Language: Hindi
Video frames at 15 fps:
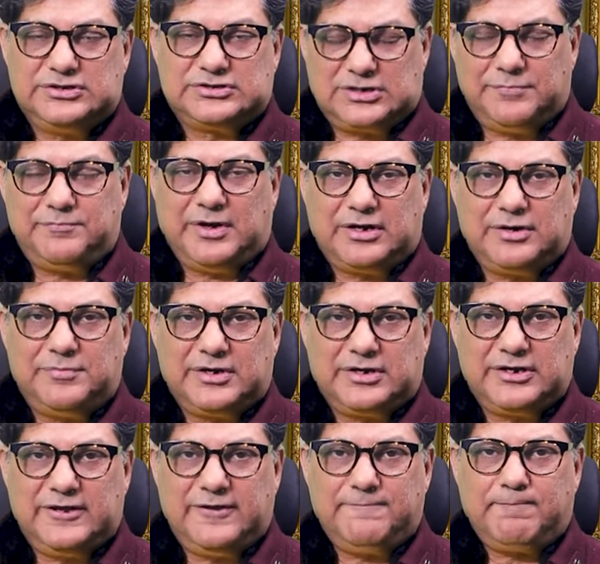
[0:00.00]
इस तरह बैठे
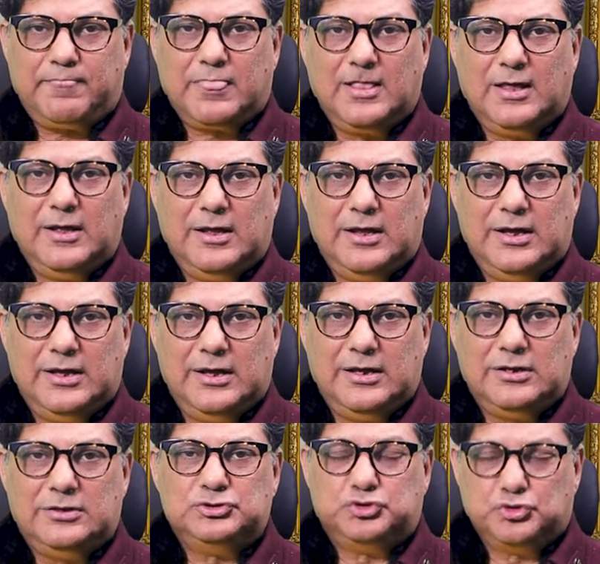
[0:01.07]

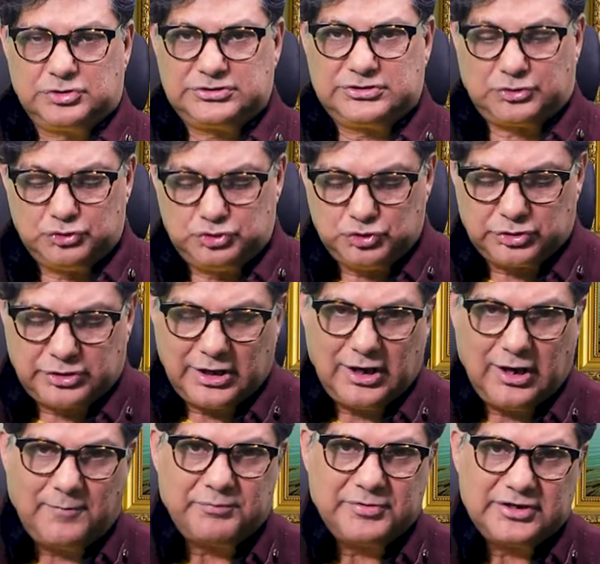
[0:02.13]
बैठे झुक झुक के
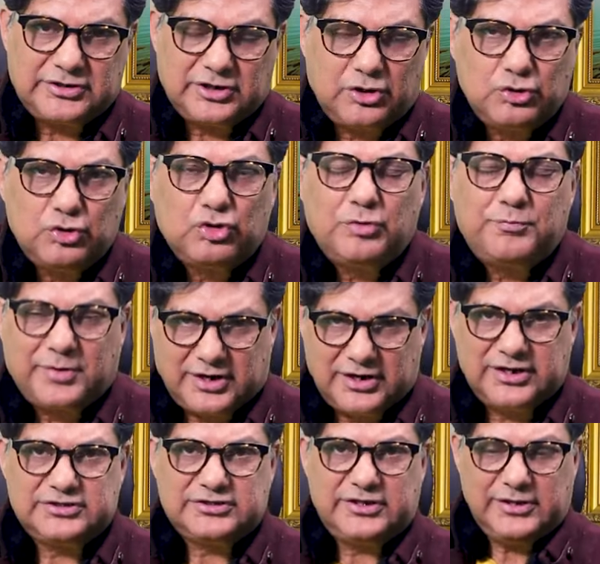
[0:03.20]
अपने टखनों को
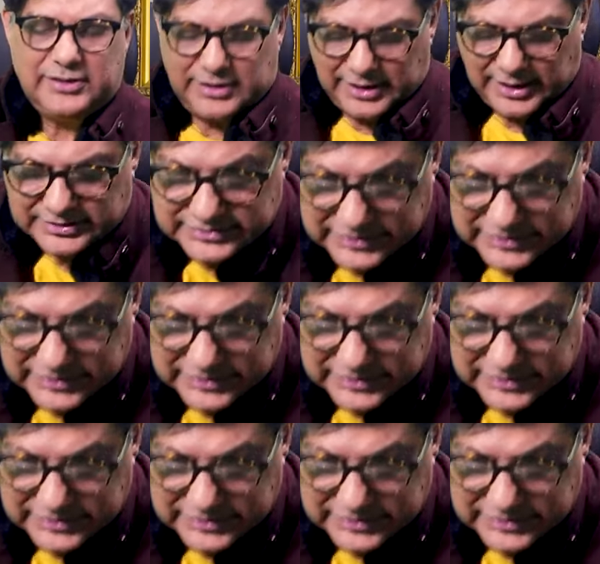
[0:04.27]
पकड़ लेते हैं